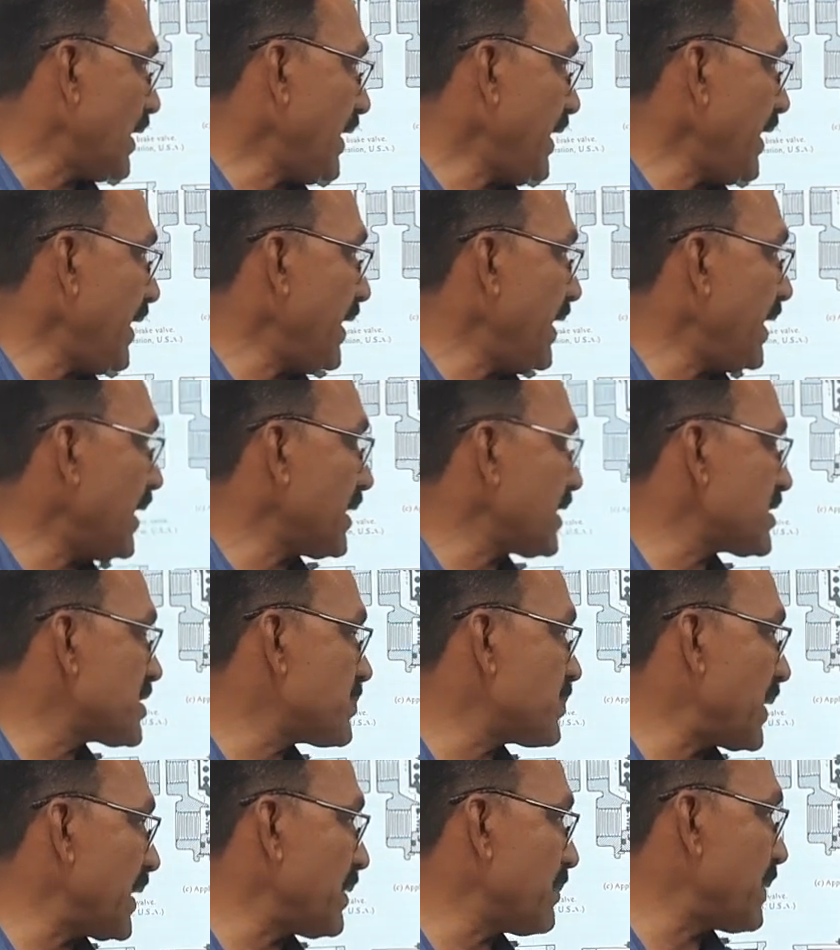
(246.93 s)
यानी एक
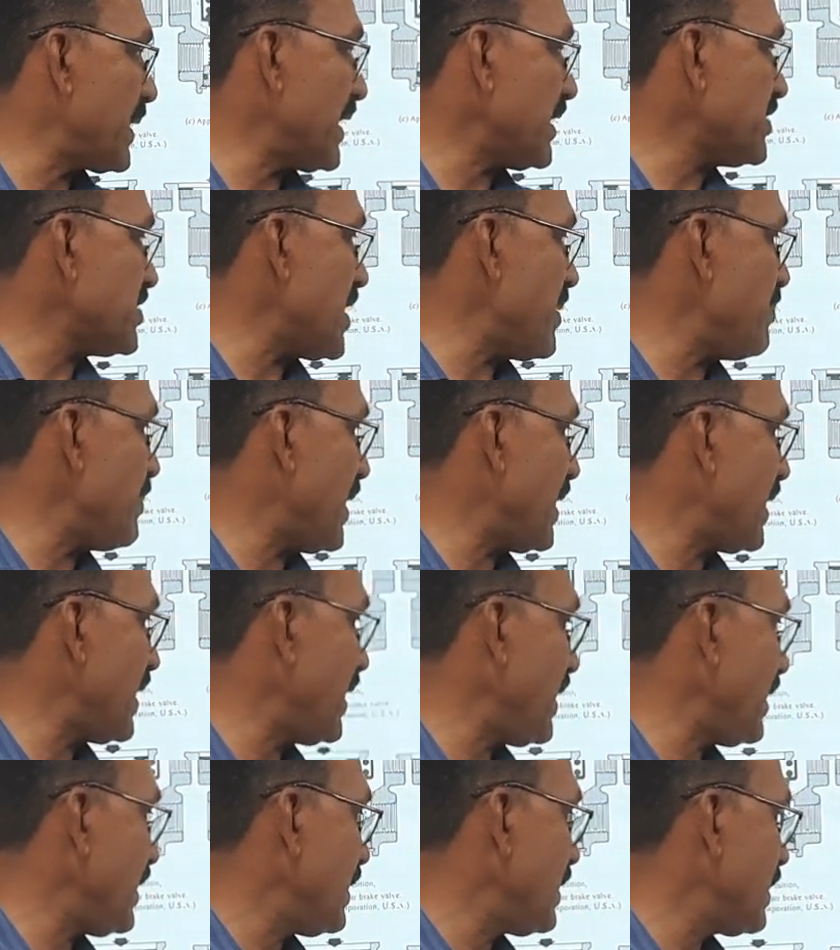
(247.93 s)
स्प्रिंग ब्रेक चैम्बर
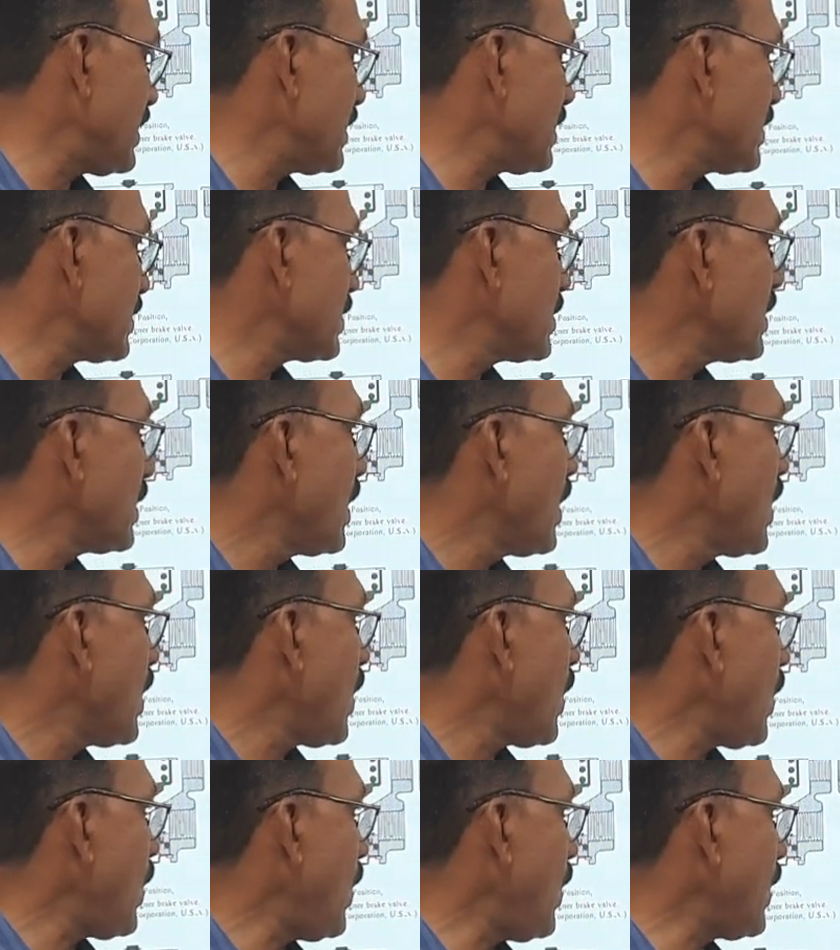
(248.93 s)
है
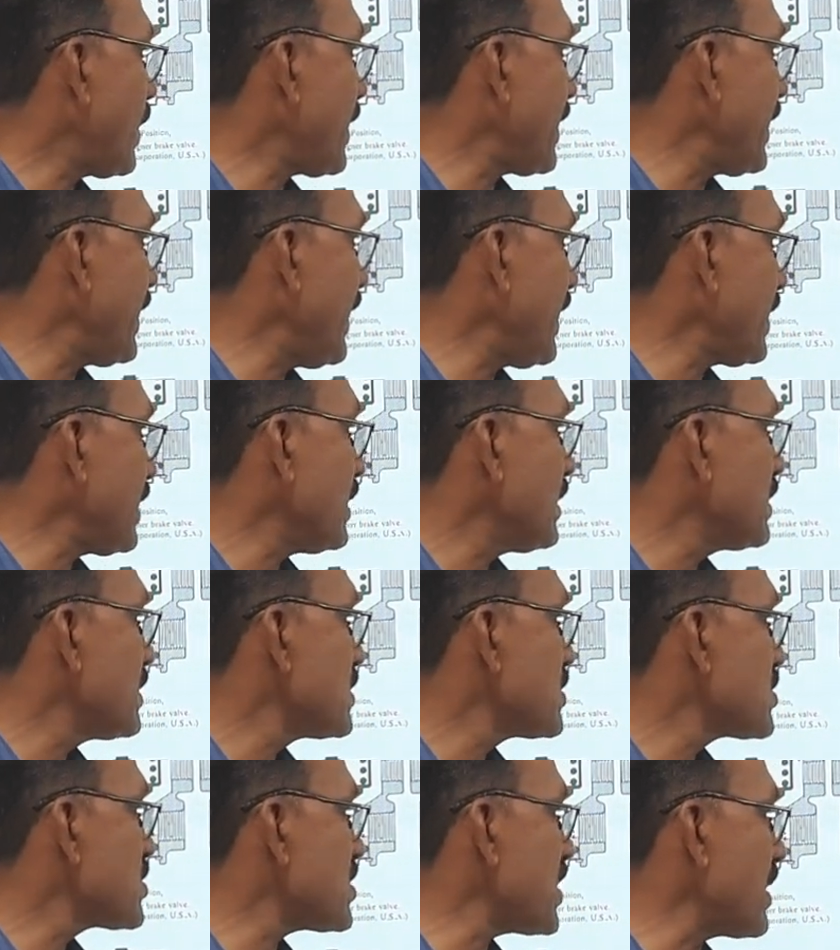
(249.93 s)
और एक
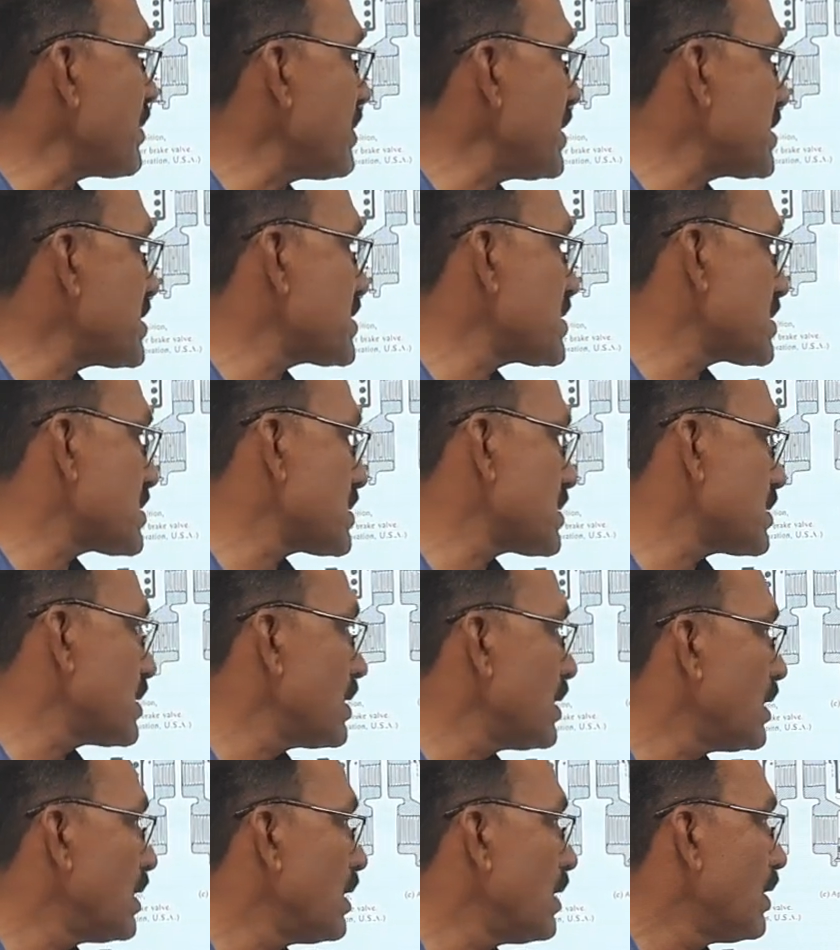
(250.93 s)
सर्विस
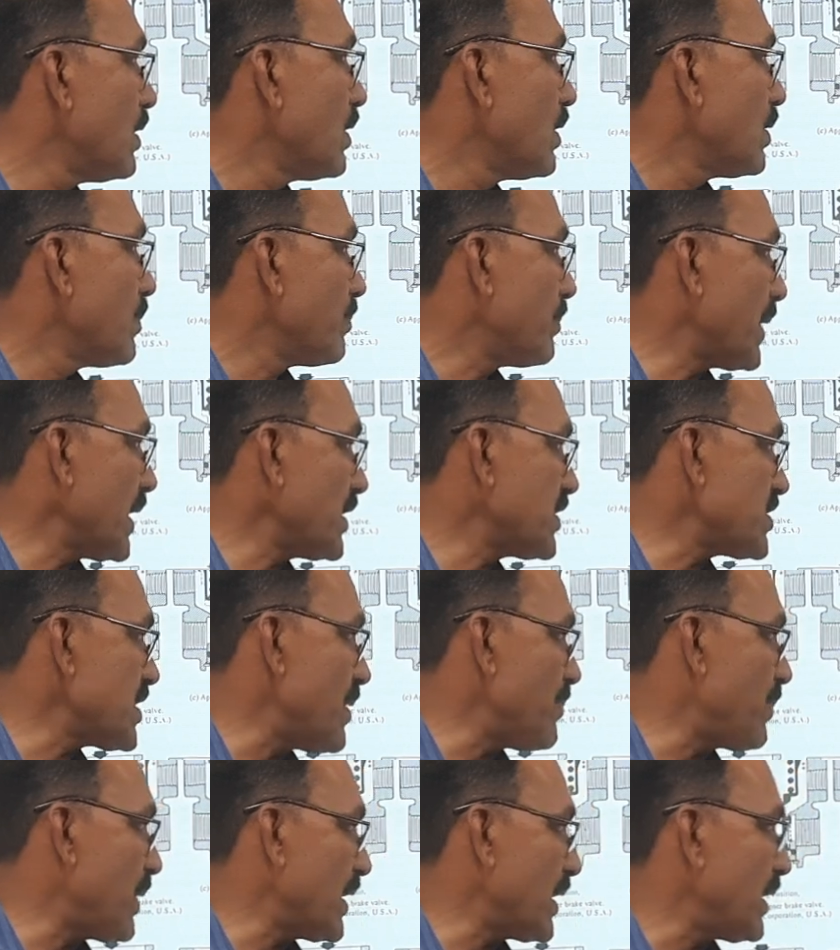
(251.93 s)
ब्रेक
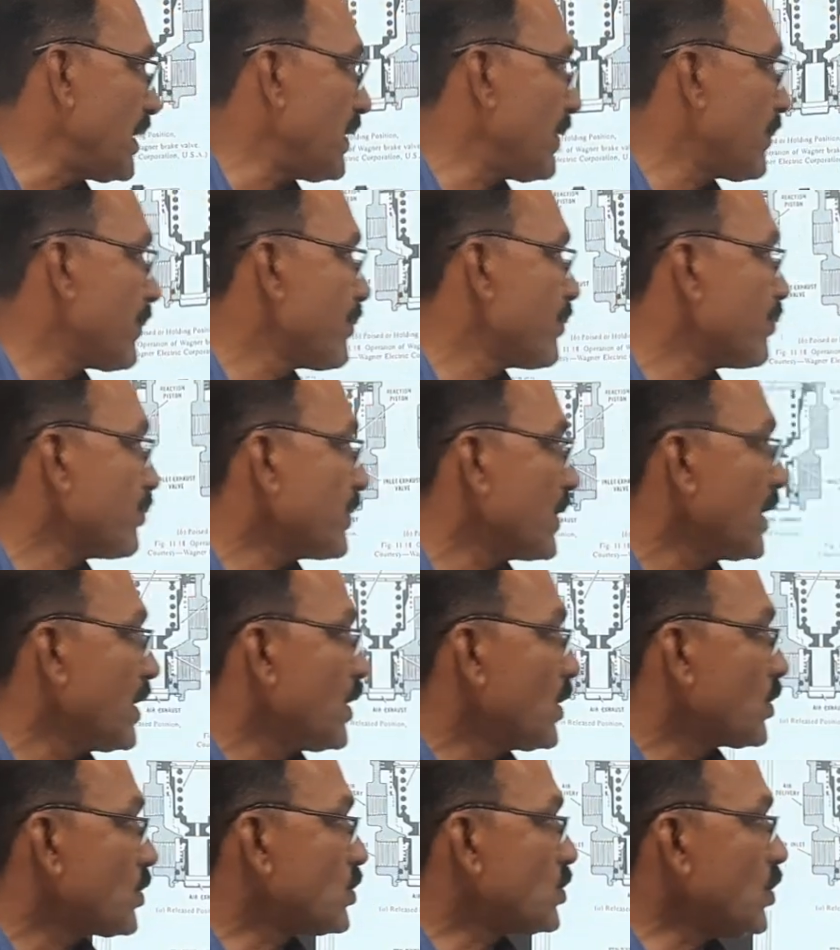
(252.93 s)
चैम्बर
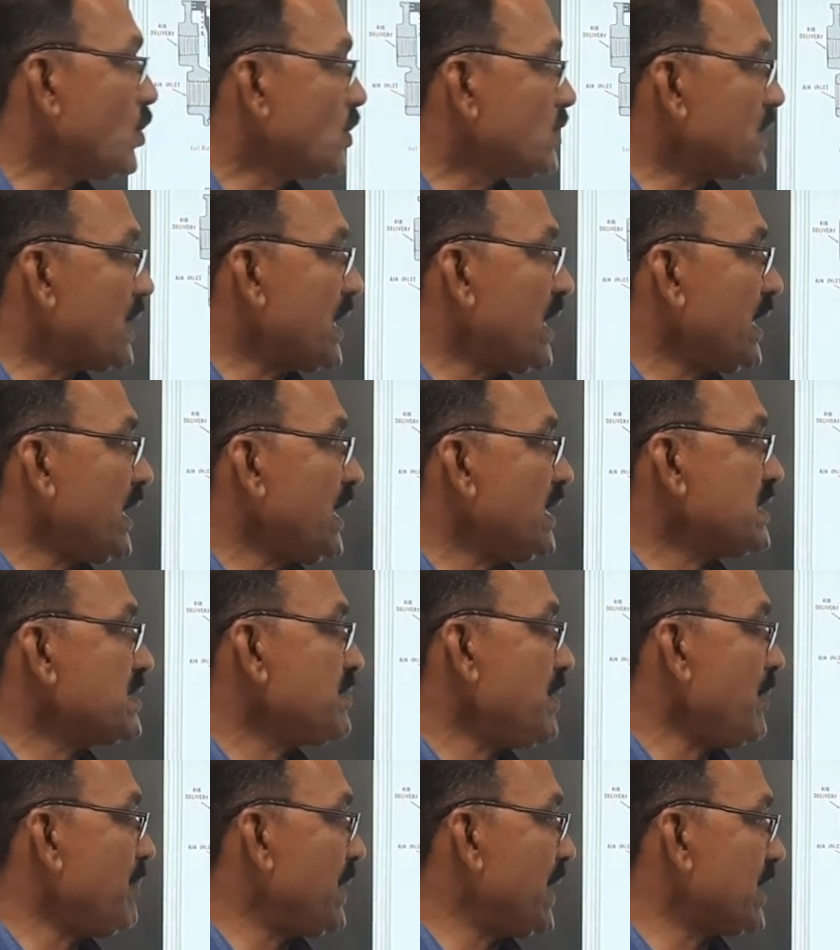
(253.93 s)
है दो तरह के
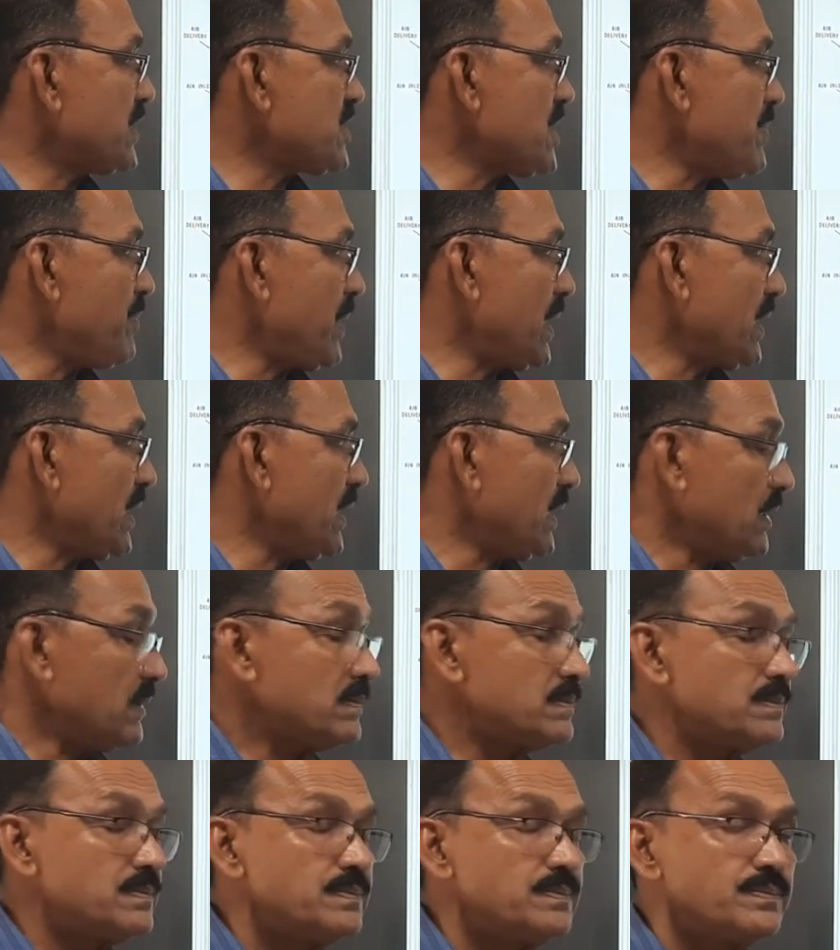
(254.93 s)
इसमें ब्रेक चैम्बर
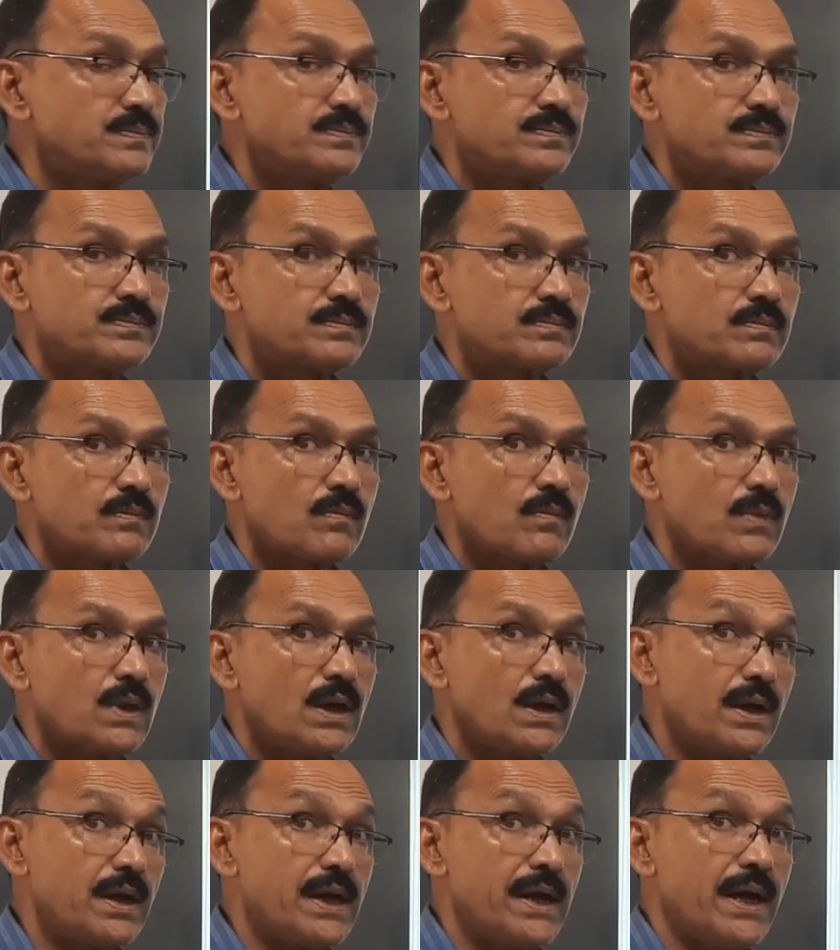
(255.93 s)

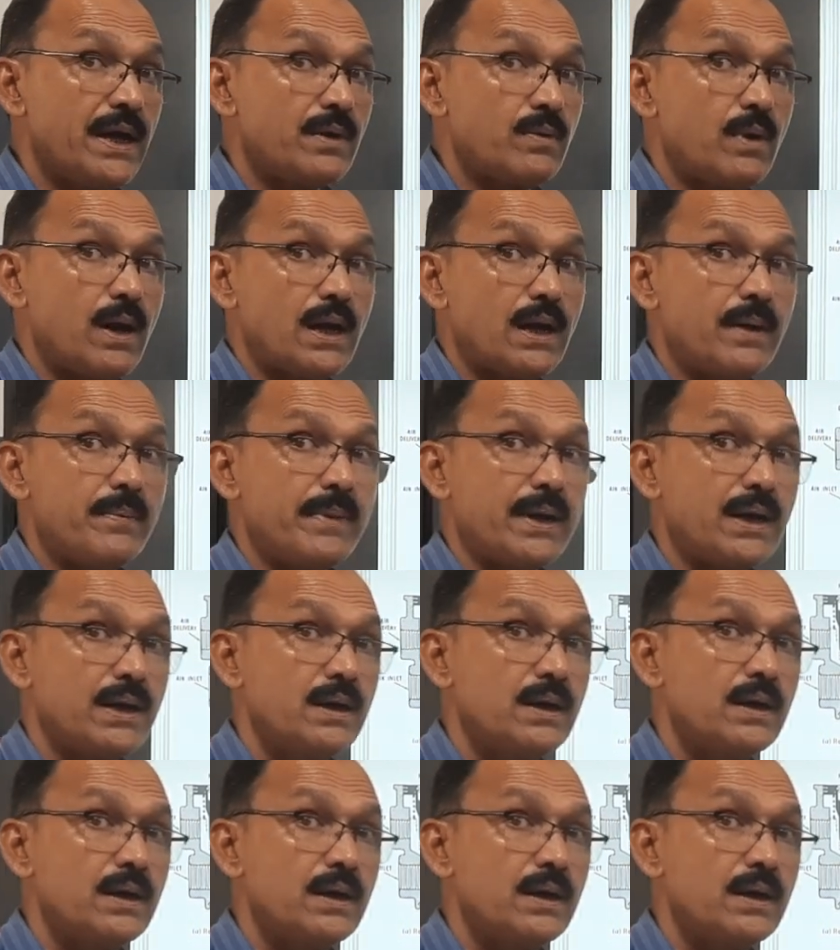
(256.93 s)
हैं रियर वाले में